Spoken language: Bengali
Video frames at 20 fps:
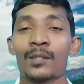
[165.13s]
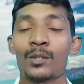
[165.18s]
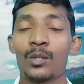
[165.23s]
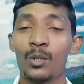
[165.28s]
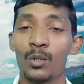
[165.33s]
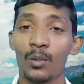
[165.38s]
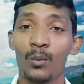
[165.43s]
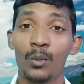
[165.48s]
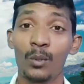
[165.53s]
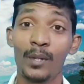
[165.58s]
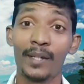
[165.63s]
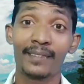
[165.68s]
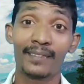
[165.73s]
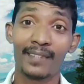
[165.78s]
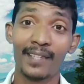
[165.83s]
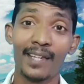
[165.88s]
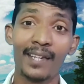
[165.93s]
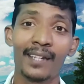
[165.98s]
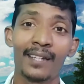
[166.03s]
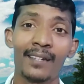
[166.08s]
তো ওই
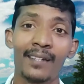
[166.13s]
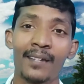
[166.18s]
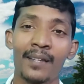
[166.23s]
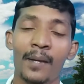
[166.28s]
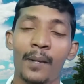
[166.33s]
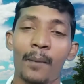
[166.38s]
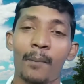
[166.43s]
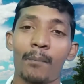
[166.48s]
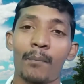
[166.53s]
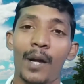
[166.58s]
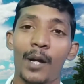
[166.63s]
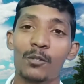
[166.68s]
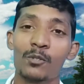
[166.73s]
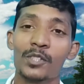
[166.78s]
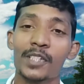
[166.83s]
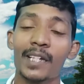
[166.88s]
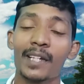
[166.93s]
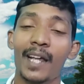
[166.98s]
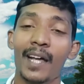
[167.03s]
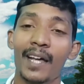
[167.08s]
তেল
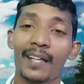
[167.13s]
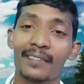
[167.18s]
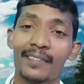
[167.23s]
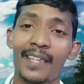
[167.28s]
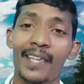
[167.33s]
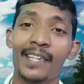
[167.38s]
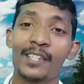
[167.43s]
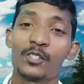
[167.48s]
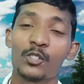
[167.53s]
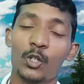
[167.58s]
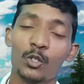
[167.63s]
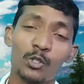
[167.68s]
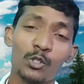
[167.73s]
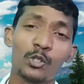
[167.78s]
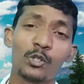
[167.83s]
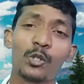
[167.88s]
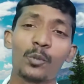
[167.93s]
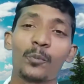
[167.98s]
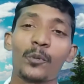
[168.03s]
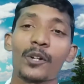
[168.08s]
মানুষের হাতেই
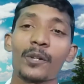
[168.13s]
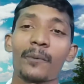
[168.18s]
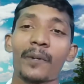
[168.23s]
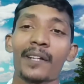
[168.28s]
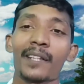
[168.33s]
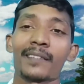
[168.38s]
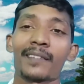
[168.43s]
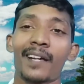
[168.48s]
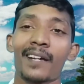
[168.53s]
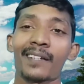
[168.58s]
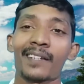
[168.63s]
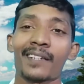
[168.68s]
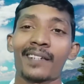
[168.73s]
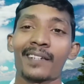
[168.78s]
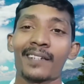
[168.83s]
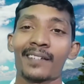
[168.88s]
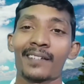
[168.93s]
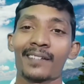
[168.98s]
যথেষ্ট পরিমাণে থাকে